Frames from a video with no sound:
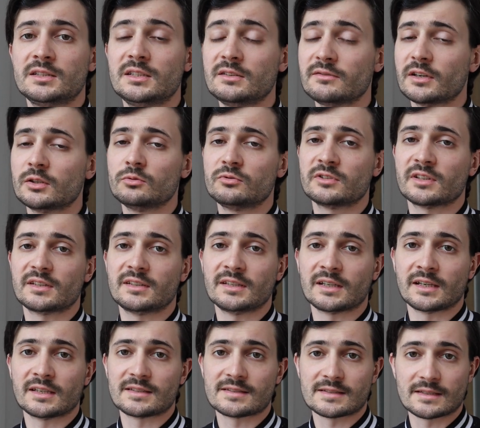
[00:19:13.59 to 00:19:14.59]
qui va nous
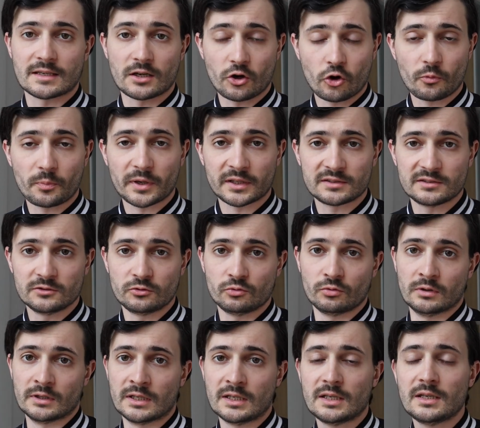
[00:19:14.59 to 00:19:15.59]
intéresser en
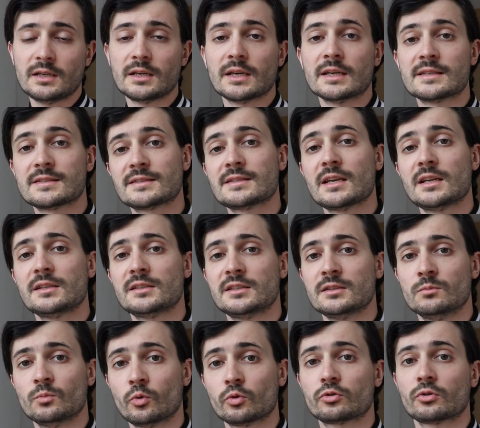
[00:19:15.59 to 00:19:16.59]
particulier est celle qui
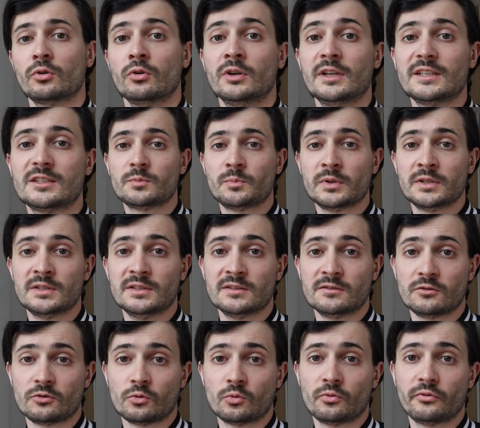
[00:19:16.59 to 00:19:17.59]
montre
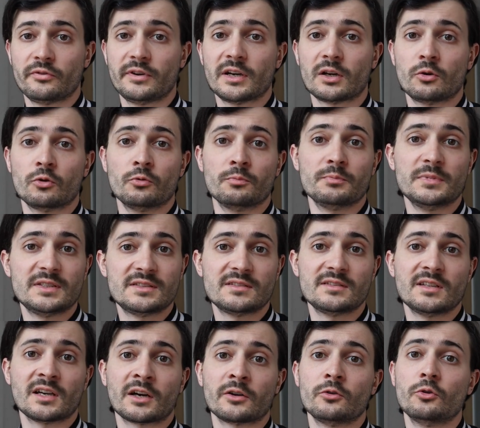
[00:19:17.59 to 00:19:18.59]
l'expédition vers le
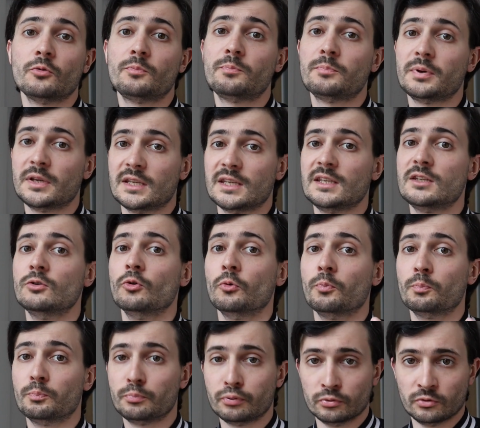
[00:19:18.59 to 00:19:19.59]
mystérieux pays de
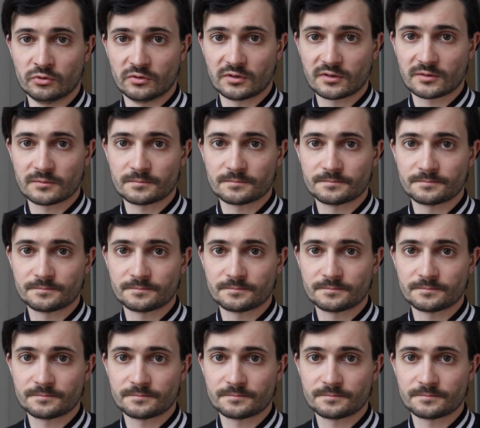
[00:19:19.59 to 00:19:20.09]
Punt.